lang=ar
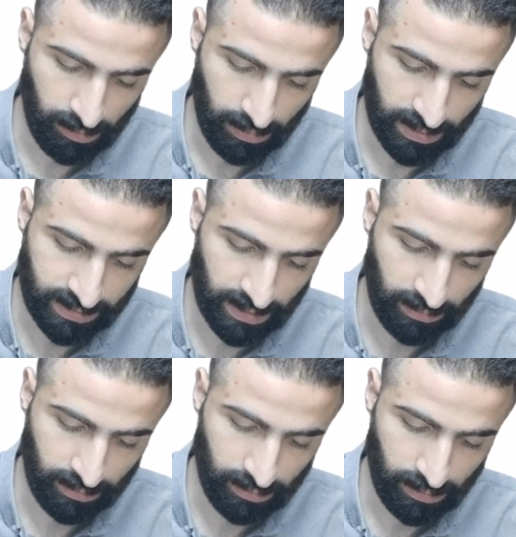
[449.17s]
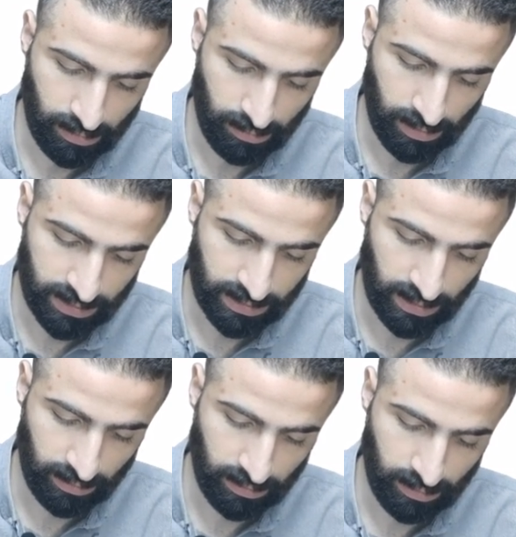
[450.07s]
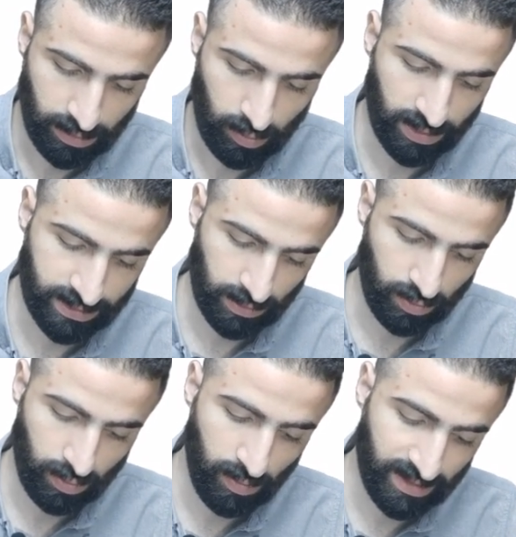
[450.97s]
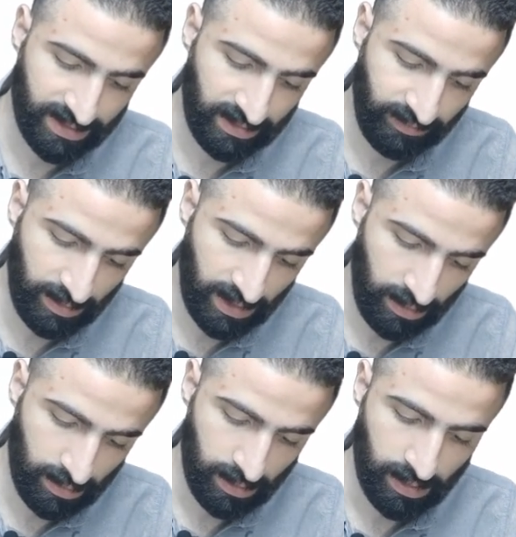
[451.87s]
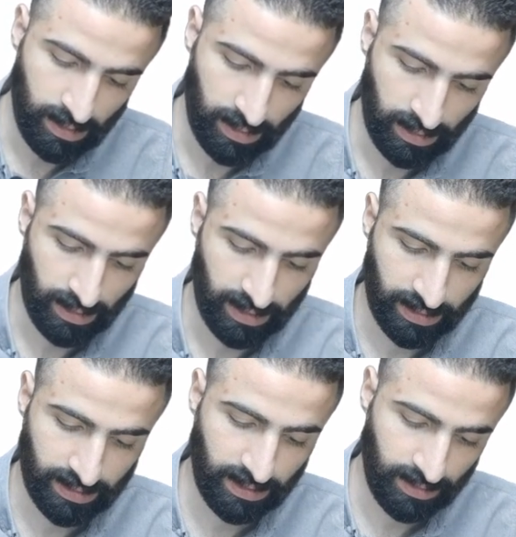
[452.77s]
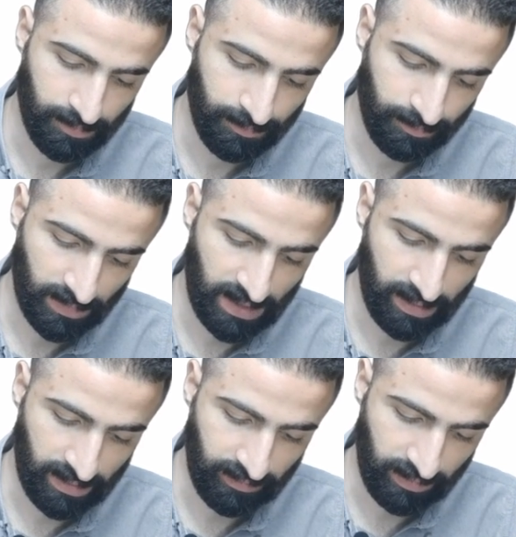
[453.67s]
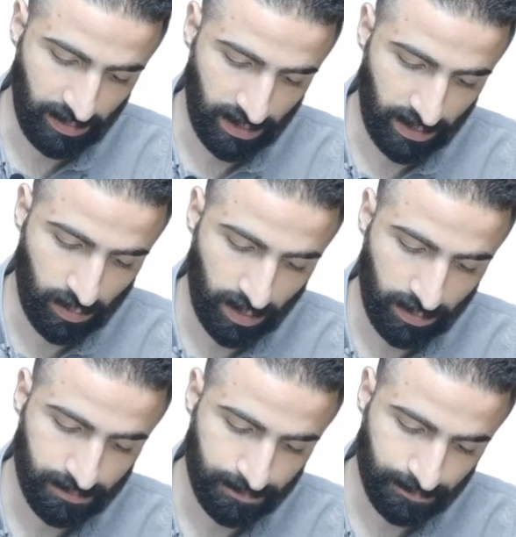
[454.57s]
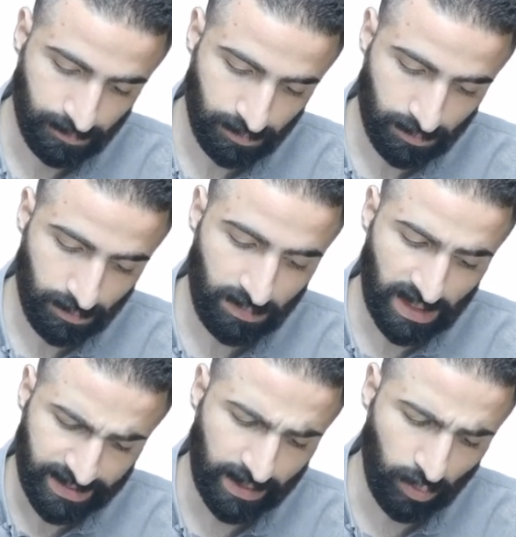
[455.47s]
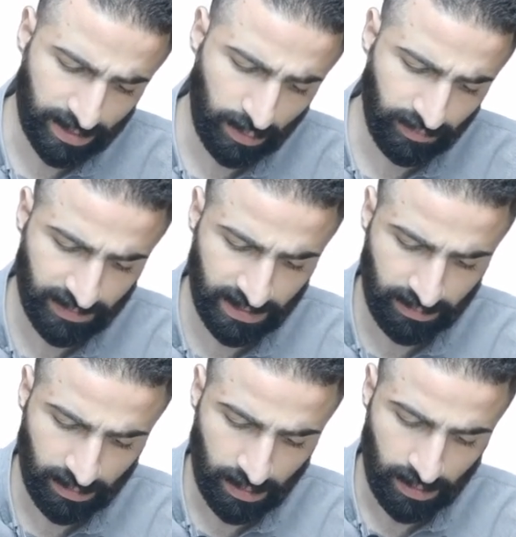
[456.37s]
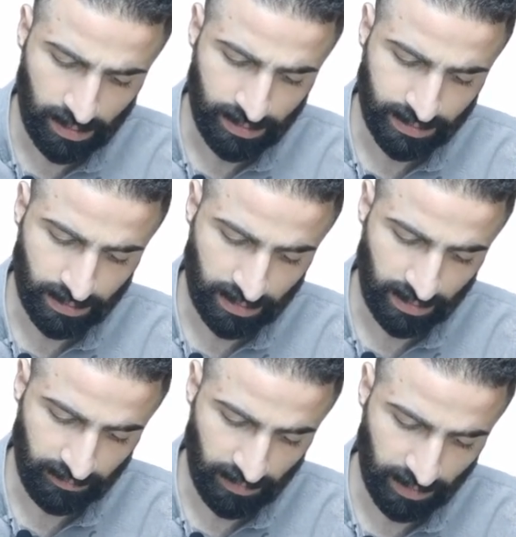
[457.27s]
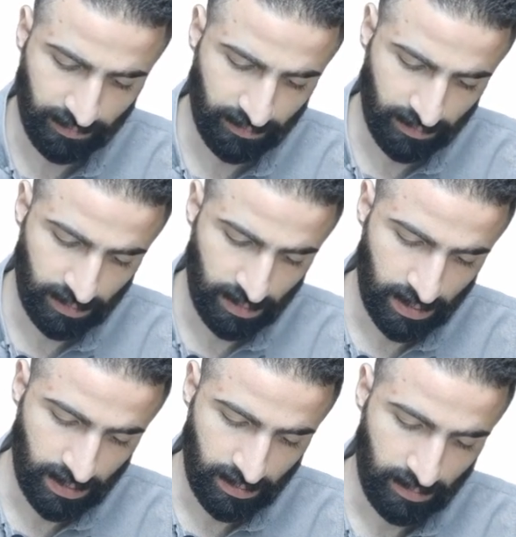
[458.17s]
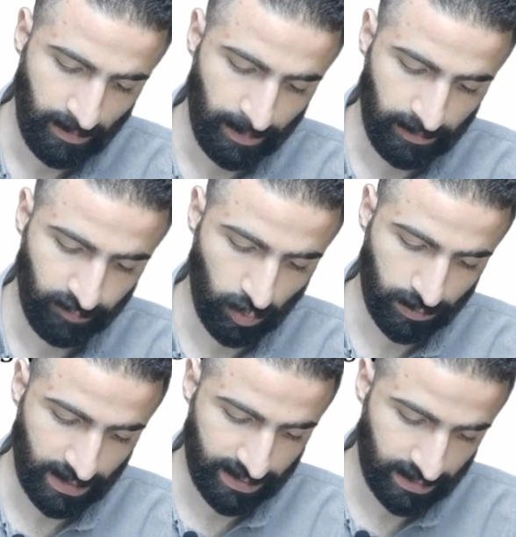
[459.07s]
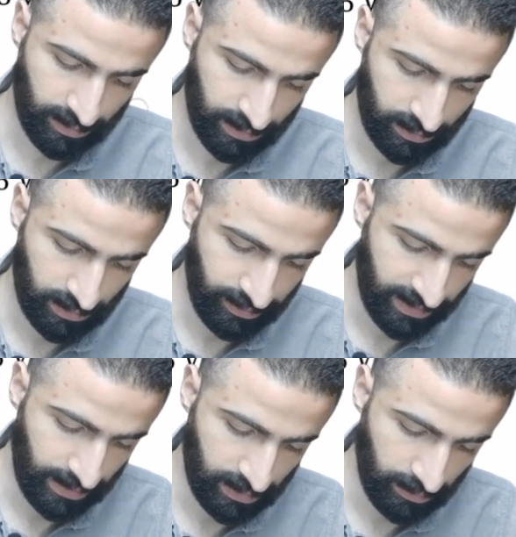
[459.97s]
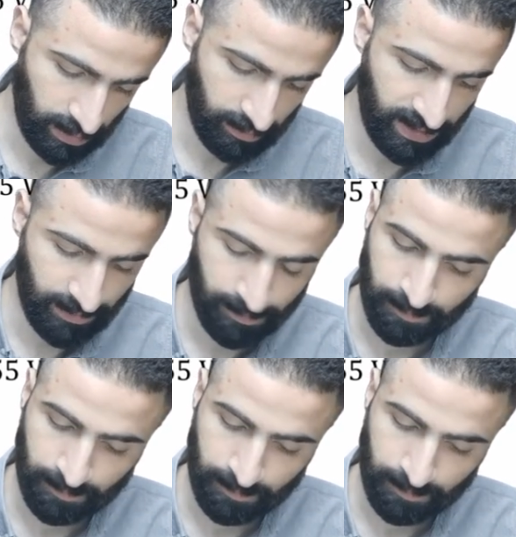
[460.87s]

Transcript: بلس 10 بلس 10 ايكوال زيرو ودي الفي بي الناحيه الثانيه يبقى الفي بي ايكوال 10 و10 و15 35 فولت على الكالكليتر يبقى الاجابه طبعا بي